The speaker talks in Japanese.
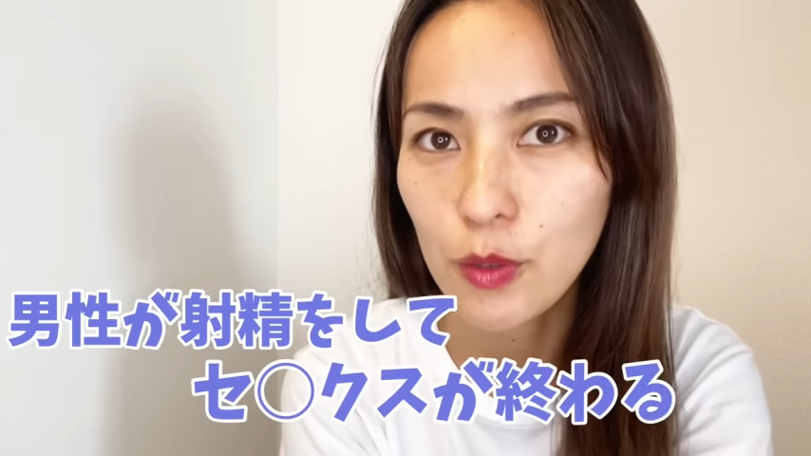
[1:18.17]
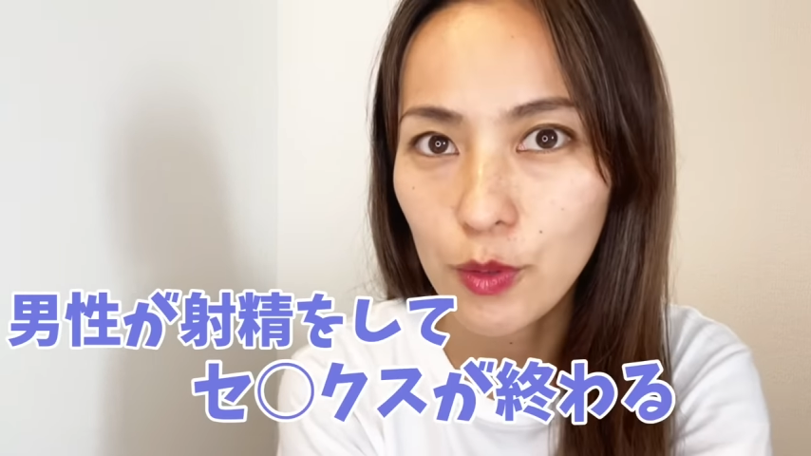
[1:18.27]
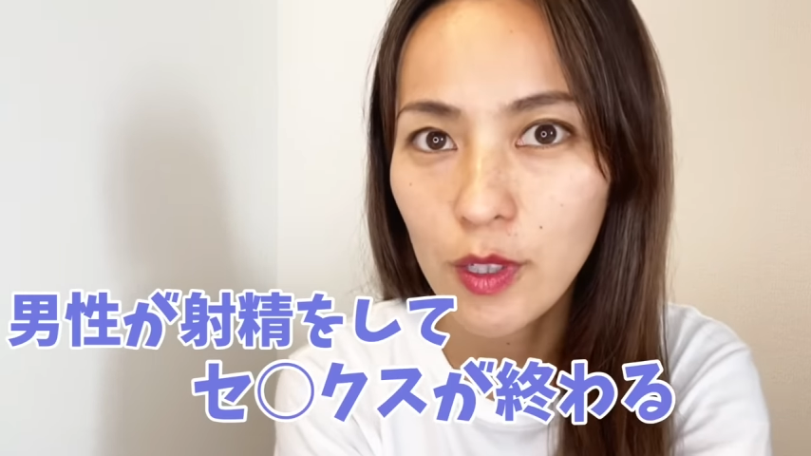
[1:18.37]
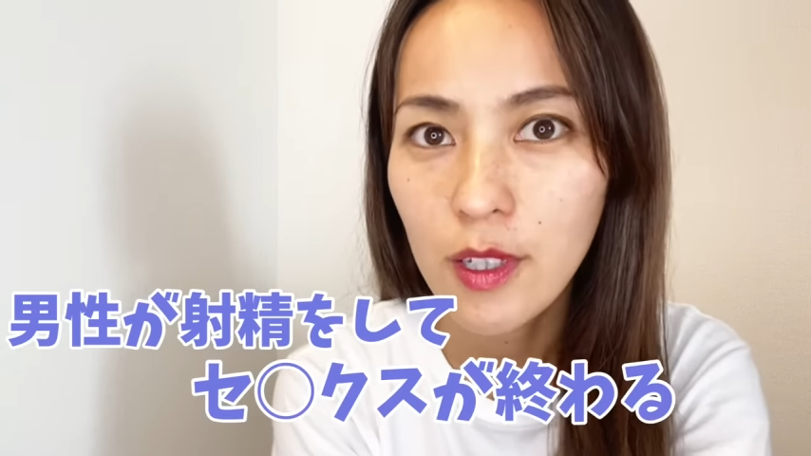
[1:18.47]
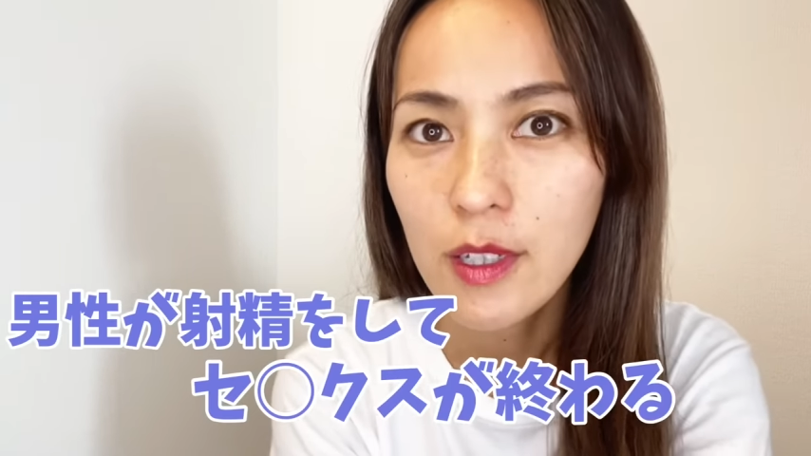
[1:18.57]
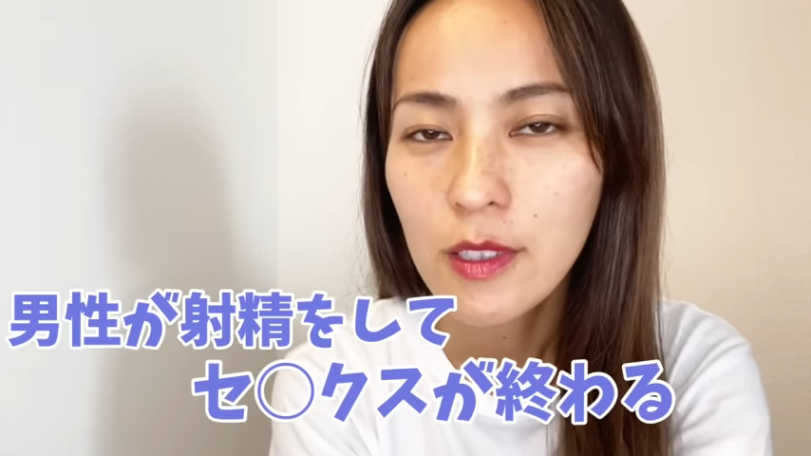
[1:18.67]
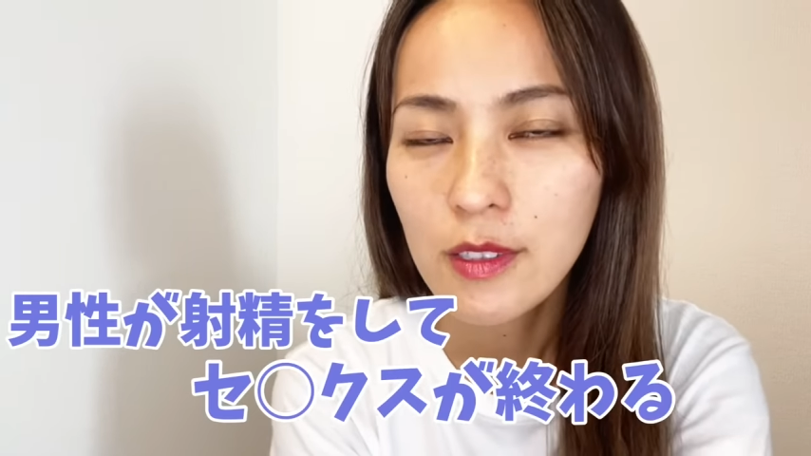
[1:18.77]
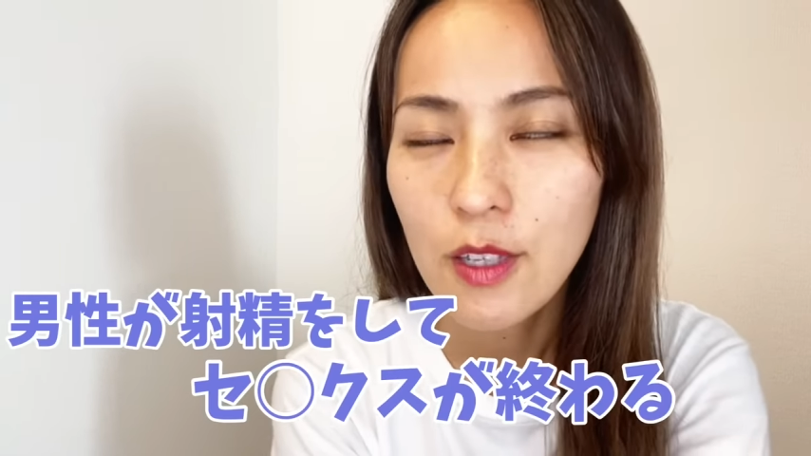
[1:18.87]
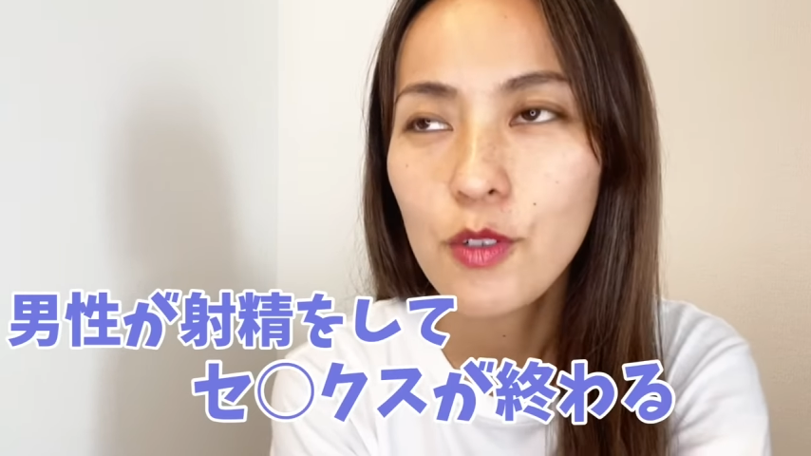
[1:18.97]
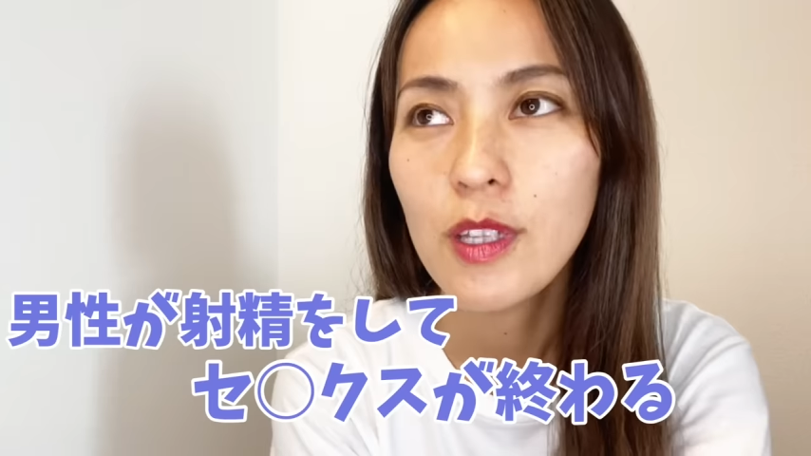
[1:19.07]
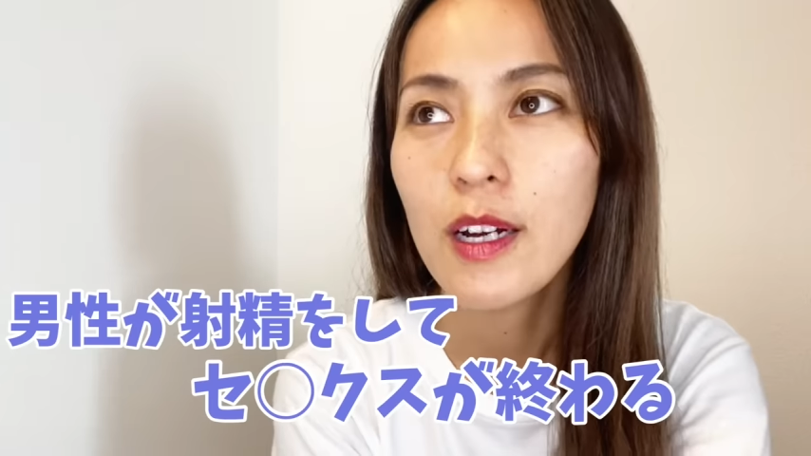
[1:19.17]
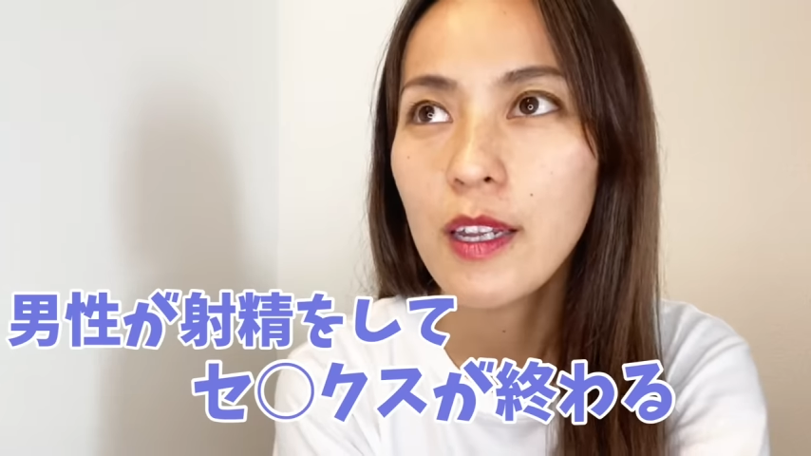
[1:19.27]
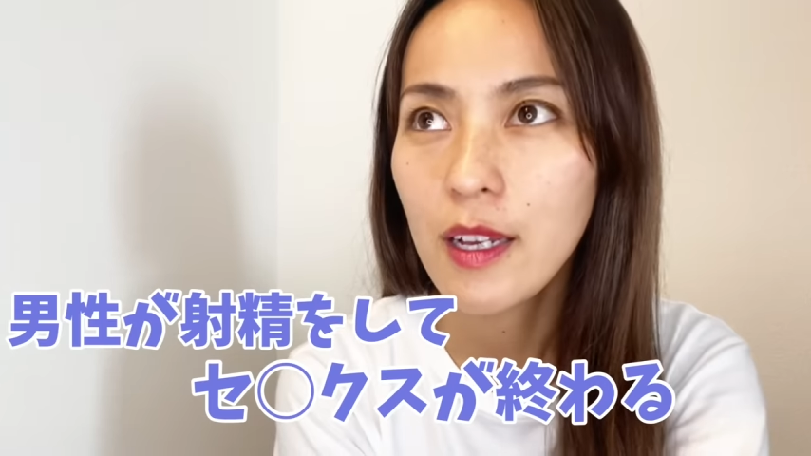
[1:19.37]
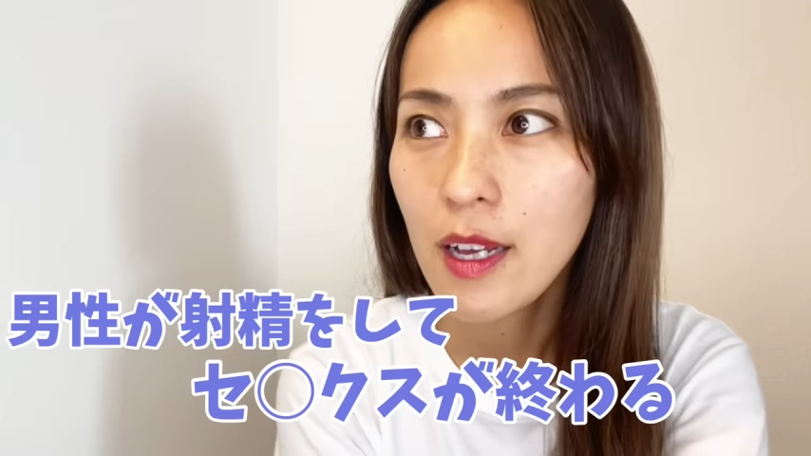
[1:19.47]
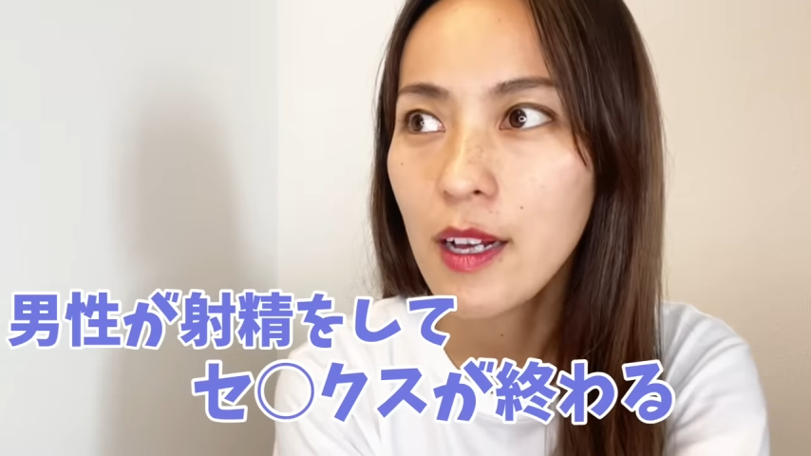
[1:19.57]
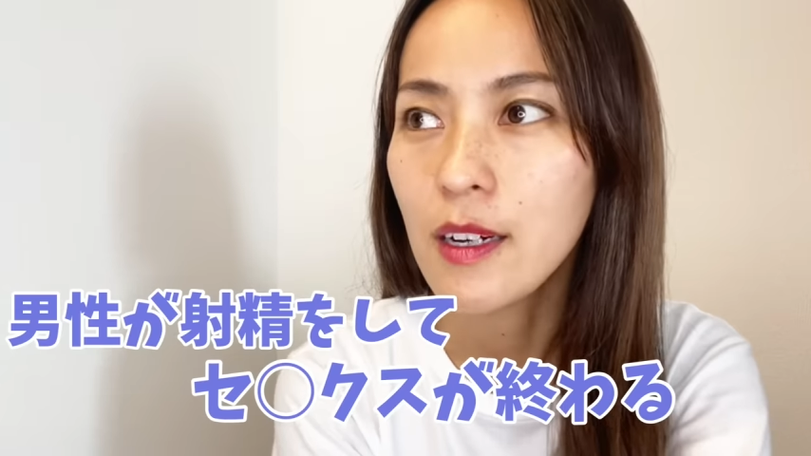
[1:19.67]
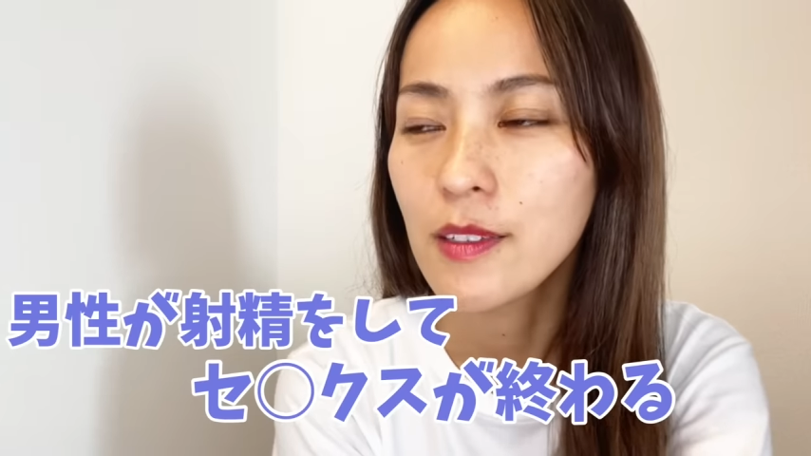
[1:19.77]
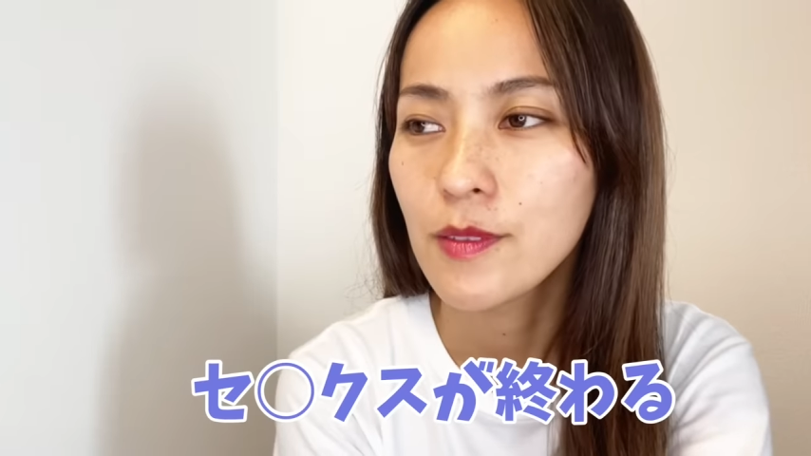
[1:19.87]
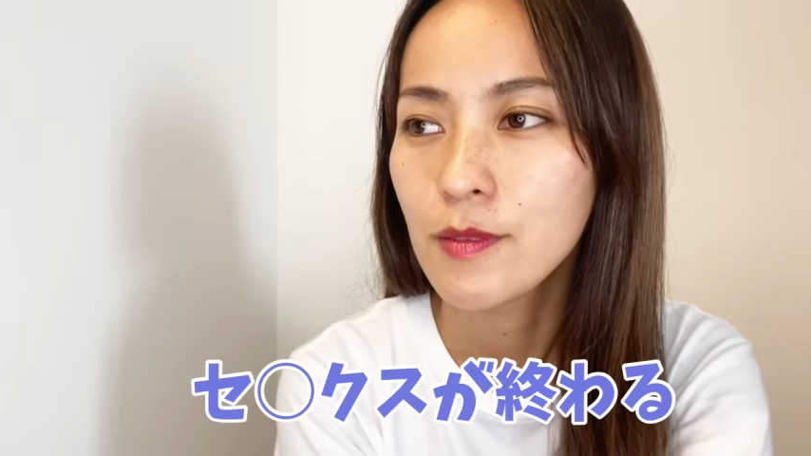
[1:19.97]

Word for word: わるっていう流れが、